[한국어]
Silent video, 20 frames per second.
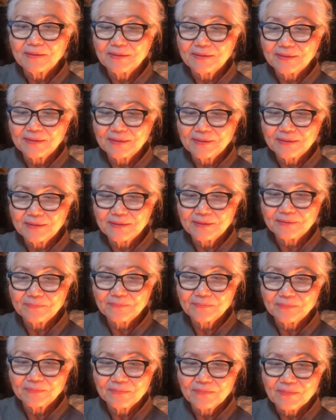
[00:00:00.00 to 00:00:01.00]
어,
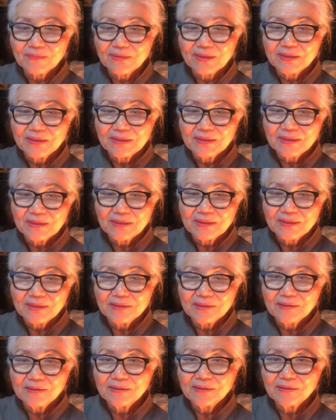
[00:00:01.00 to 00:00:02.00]

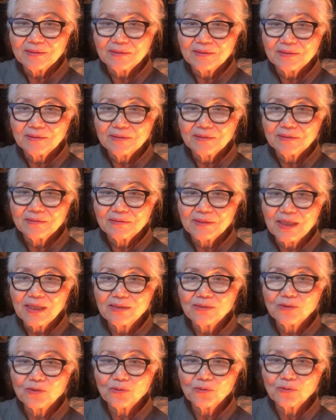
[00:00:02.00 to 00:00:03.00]
에,
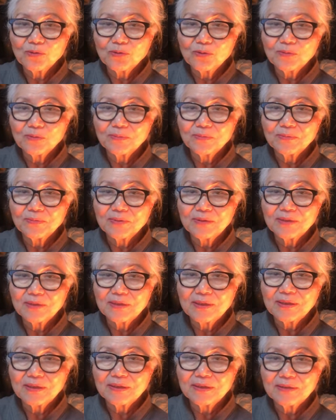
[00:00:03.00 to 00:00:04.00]
개인적으로
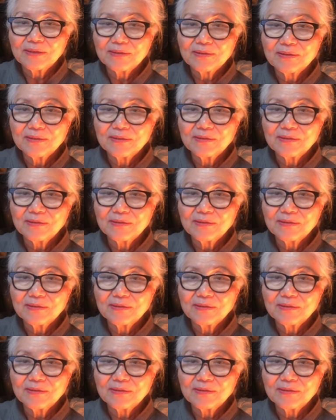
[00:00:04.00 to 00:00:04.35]
어,